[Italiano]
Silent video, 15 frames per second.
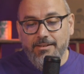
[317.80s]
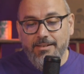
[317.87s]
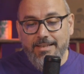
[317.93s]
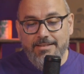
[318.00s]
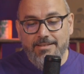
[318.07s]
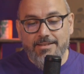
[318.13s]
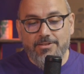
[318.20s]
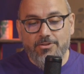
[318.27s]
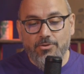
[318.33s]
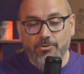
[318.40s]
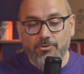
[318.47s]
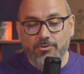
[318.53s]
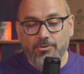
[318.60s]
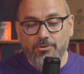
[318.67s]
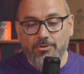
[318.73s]

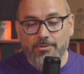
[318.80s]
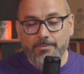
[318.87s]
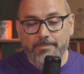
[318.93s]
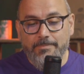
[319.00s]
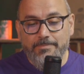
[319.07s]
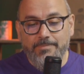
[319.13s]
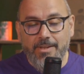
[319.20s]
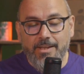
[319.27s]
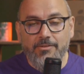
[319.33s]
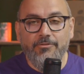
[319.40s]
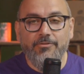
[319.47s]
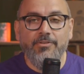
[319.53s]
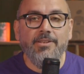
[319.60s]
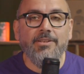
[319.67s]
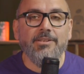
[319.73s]
esistono mm,
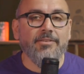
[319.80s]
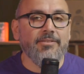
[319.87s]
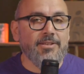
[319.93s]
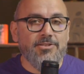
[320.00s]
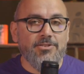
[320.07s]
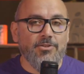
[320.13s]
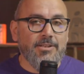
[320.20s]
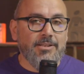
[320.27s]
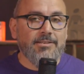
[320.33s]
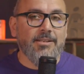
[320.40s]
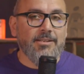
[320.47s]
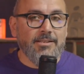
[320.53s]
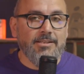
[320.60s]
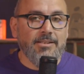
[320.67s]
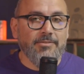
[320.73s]
infinite versioni
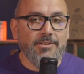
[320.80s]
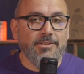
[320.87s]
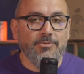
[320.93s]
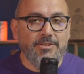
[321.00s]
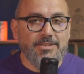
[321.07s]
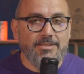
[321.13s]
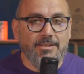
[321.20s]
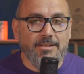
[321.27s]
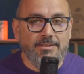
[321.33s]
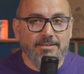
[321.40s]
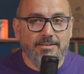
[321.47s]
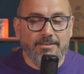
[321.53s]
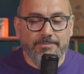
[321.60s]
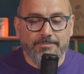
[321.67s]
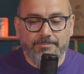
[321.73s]
alternative di noi
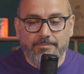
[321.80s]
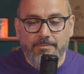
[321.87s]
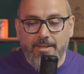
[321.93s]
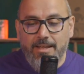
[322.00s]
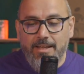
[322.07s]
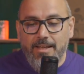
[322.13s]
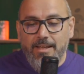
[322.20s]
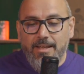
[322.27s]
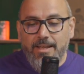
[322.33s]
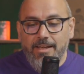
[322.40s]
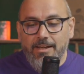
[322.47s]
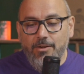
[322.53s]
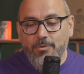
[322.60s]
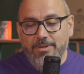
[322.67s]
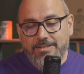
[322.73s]
stessi
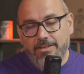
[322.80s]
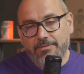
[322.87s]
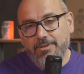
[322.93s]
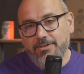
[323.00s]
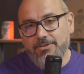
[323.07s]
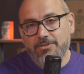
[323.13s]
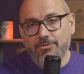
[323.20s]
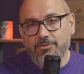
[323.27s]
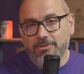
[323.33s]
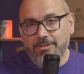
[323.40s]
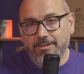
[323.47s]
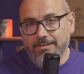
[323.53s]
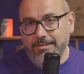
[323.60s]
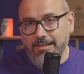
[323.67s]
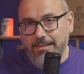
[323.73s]
e queste
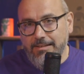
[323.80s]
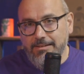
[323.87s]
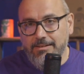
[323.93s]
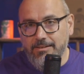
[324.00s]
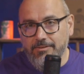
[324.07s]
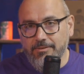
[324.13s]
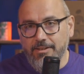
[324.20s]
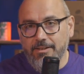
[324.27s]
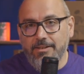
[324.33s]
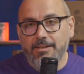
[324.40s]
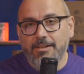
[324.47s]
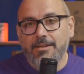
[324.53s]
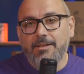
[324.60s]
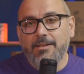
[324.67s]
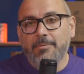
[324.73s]
versioni alternative
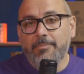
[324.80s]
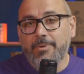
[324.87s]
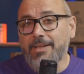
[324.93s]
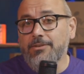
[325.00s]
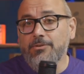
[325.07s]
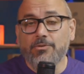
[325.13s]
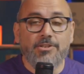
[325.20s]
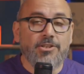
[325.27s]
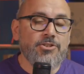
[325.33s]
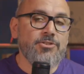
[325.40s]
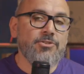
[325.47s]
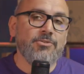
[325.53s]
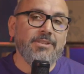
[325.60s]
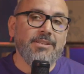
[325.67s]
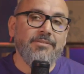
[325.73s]
prendono
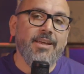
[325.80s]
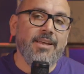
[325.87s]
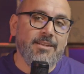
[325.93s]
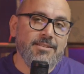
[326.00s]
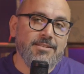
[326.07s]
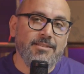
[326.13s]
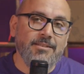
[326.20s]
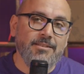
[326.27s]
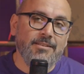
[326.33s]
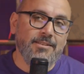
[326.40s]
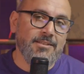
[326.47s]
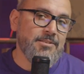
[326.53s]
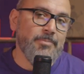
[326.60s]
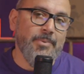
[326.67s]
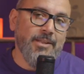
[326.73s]
decisioni diverse
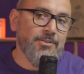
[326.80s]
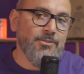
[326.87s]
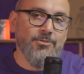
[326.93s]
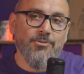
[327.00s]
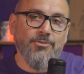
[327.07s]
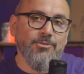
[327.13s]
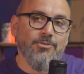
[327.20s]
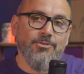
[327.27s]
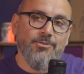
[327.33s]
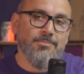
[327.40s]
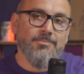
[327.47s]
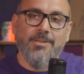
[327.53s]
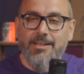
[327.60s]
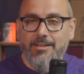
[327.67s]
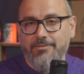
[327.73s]
rispetto
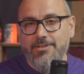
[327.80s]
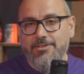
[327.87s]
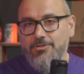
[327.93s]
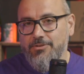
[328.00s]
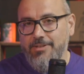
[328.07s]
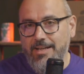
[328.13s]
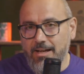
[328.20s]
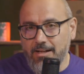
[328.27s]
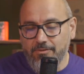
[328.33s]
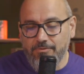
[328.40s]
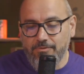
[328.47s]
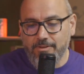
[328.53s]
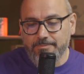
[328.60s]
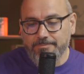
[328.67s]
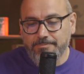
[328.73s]
alla versione
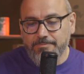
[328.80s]
alfa